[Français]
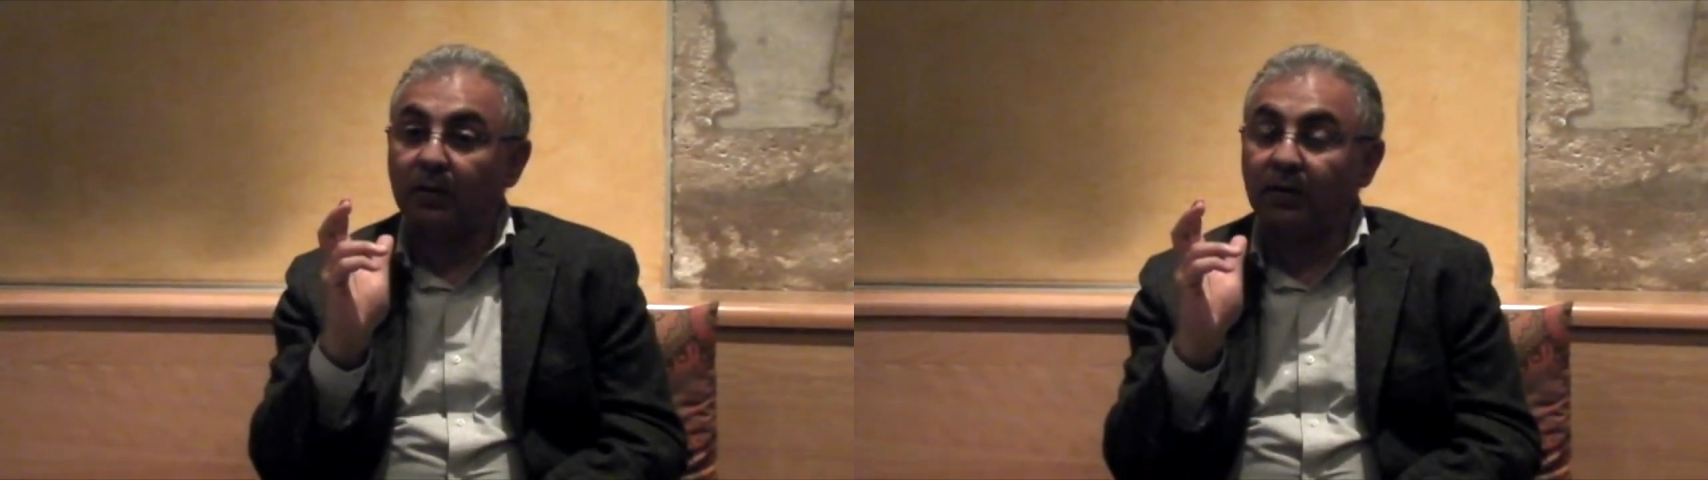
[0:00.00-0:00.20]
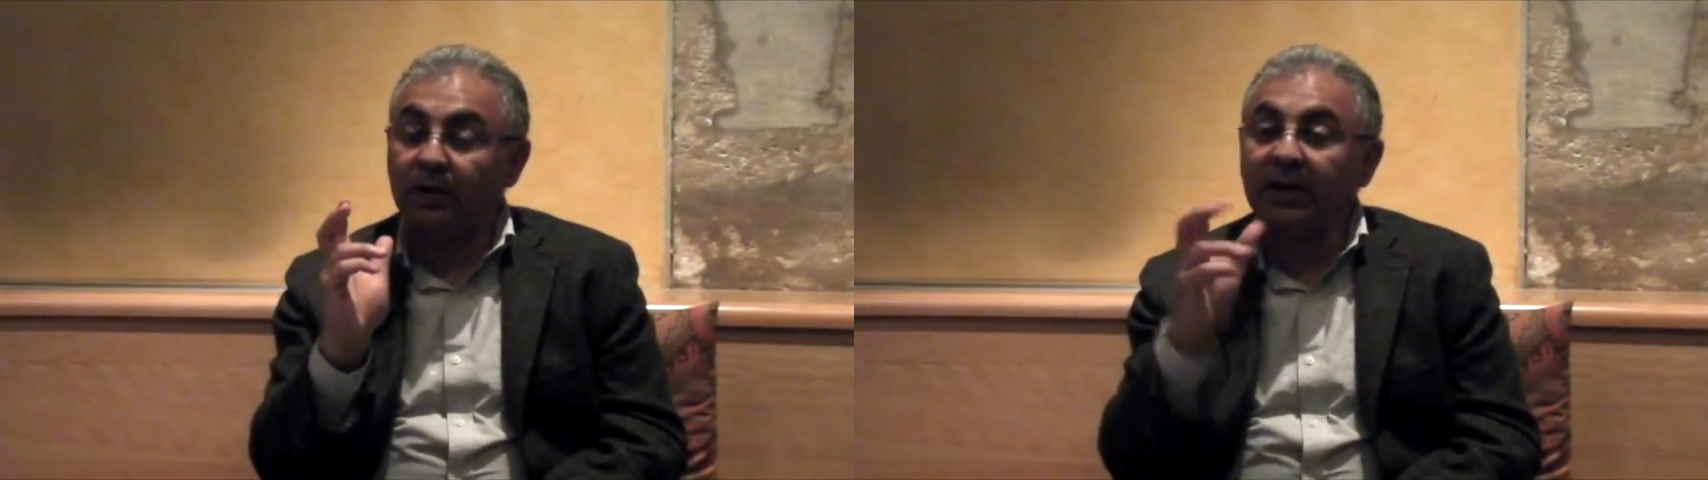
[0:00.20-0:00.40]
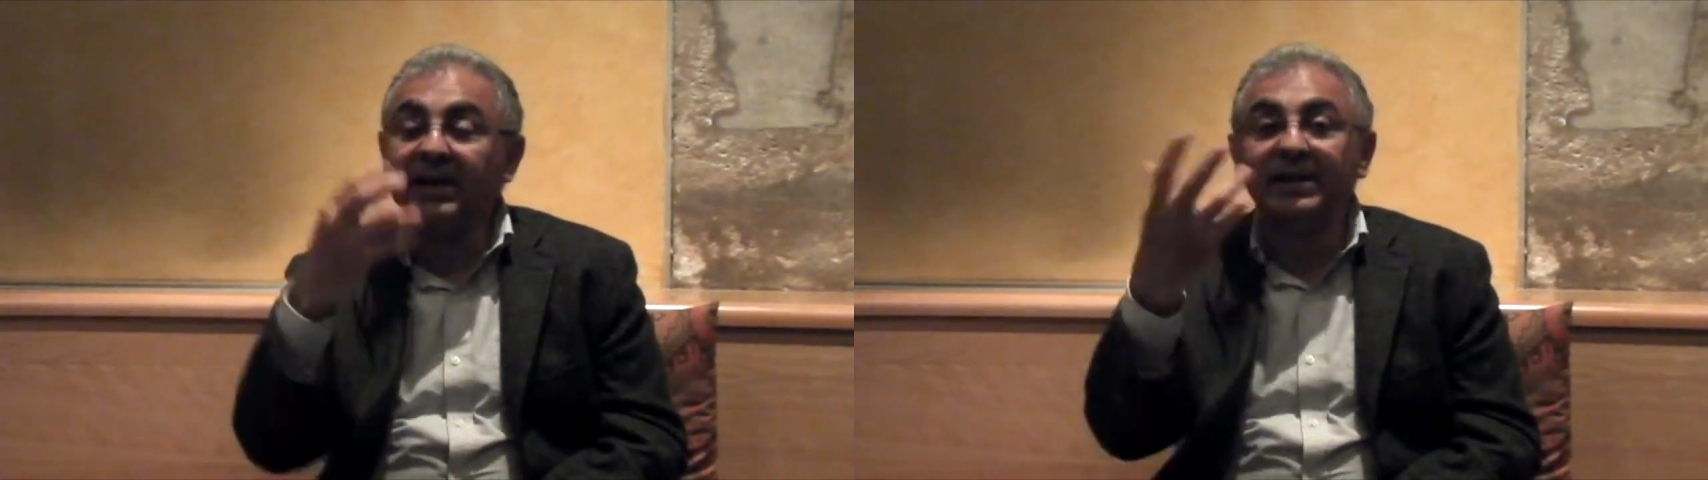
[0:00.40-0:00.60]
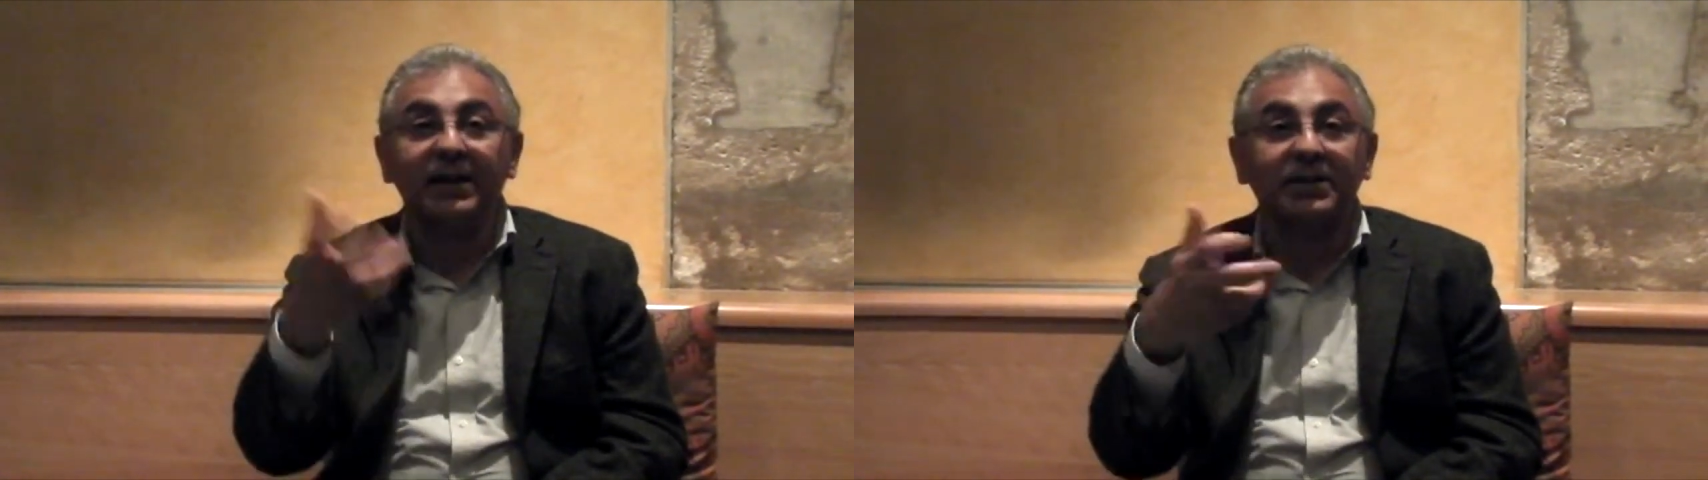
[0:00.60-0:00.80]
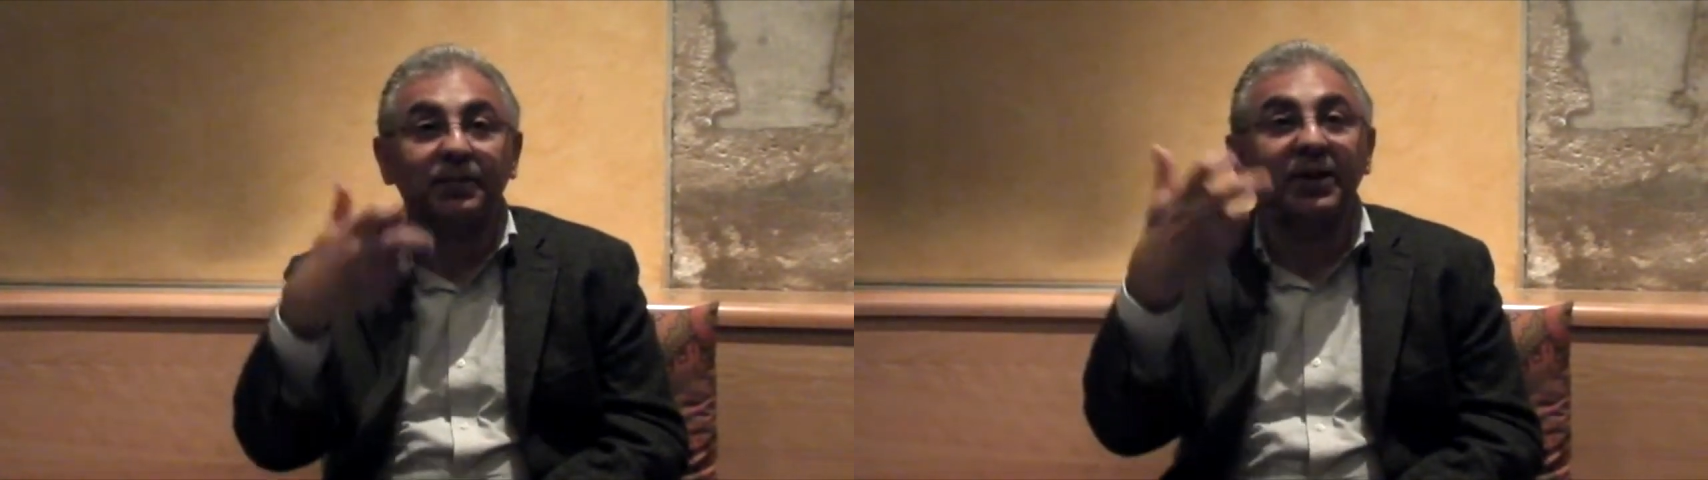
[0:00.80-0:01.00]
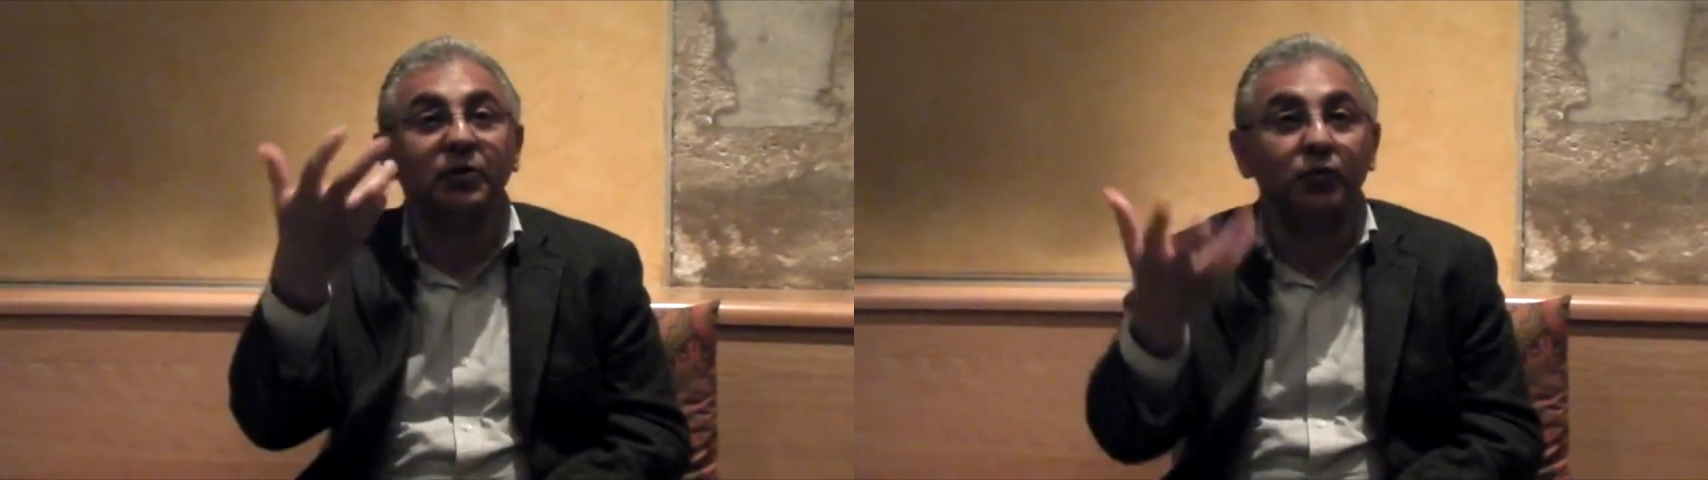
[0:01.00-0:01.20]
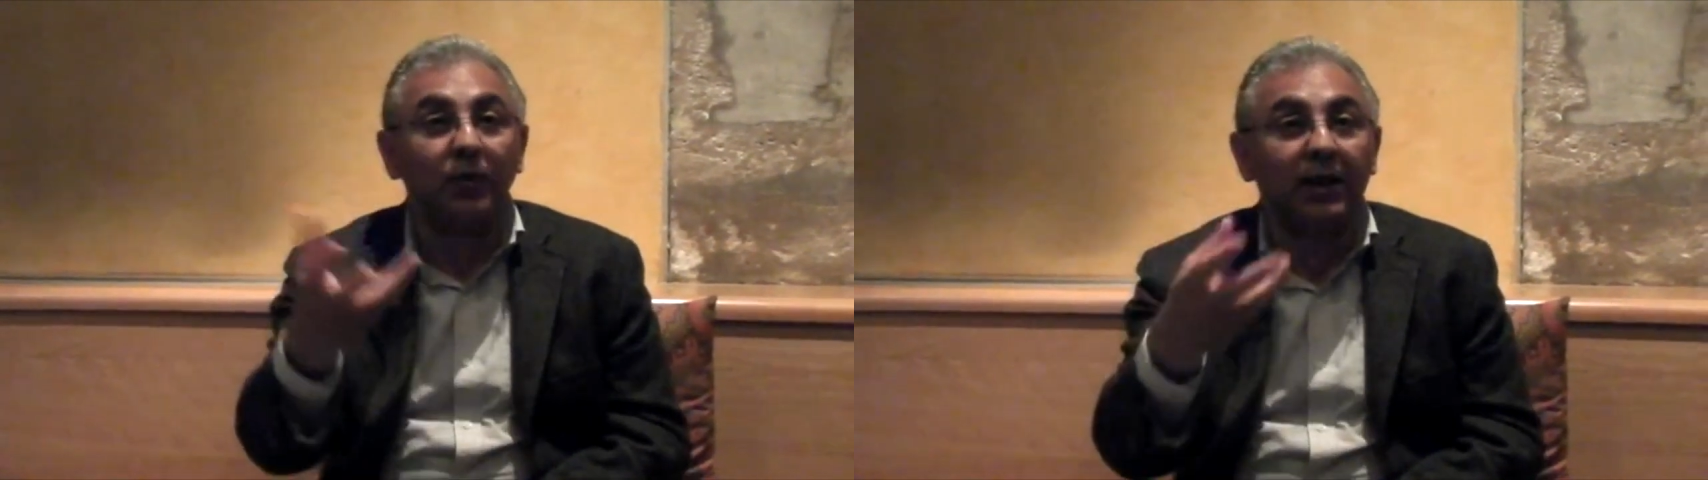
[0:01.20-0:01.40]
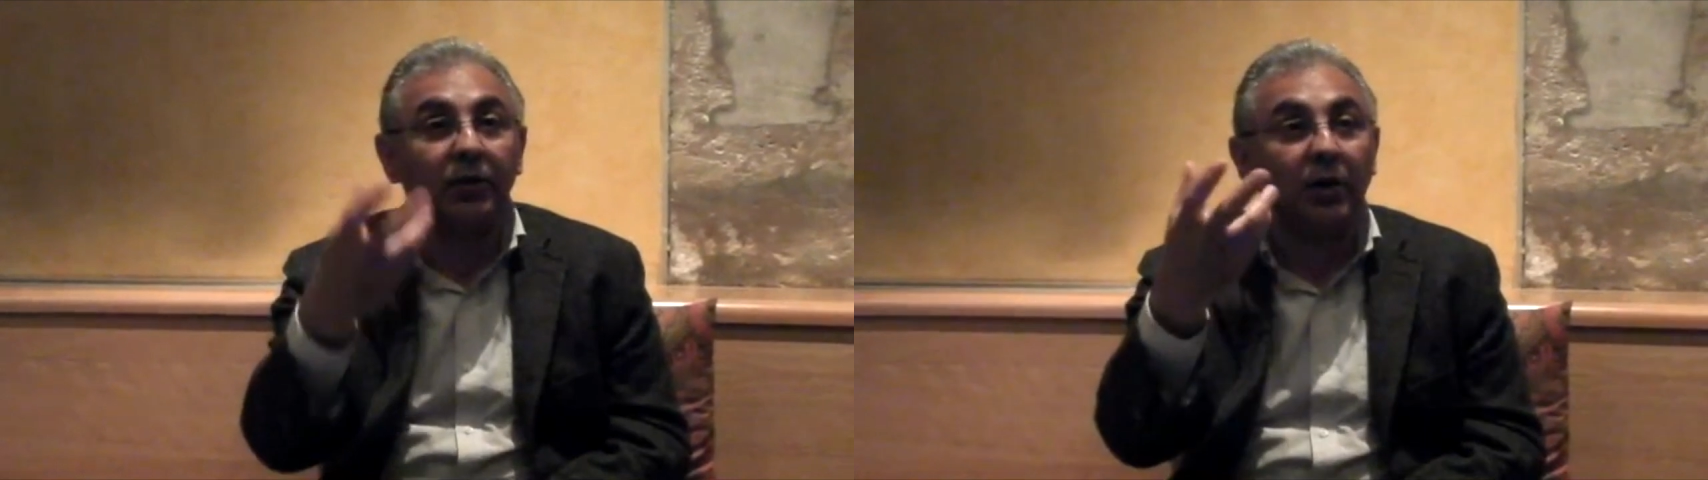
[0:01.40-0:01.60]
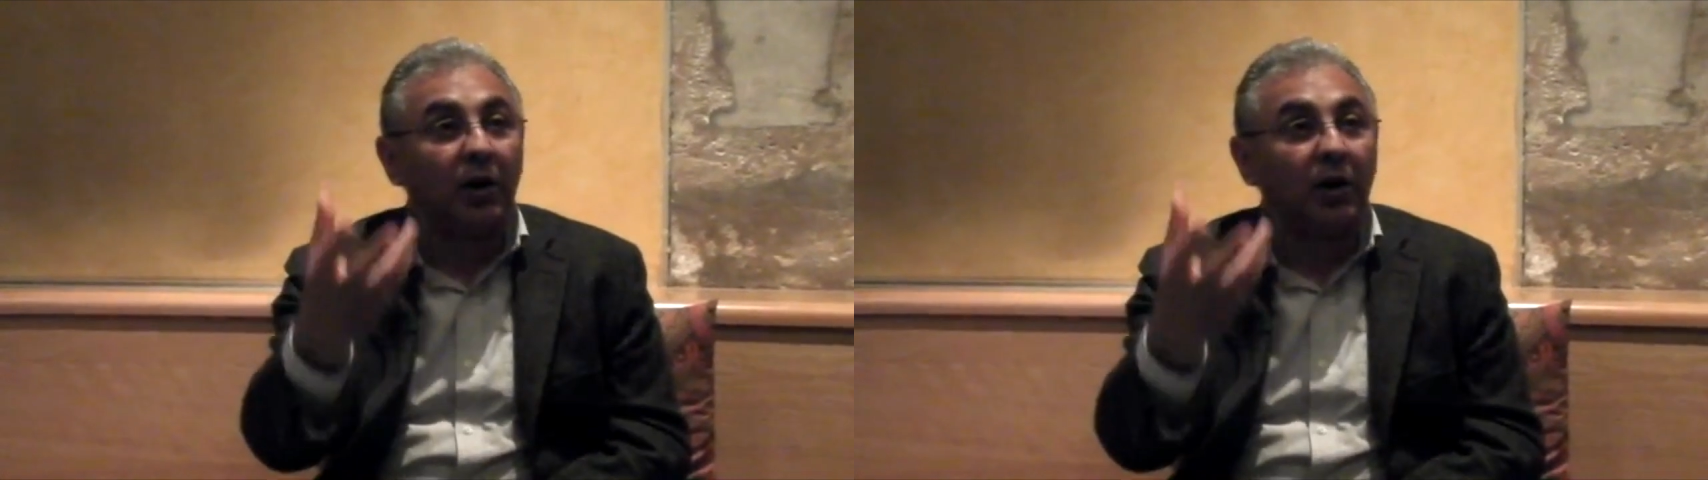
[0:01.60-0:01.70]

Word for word: l'état spirituel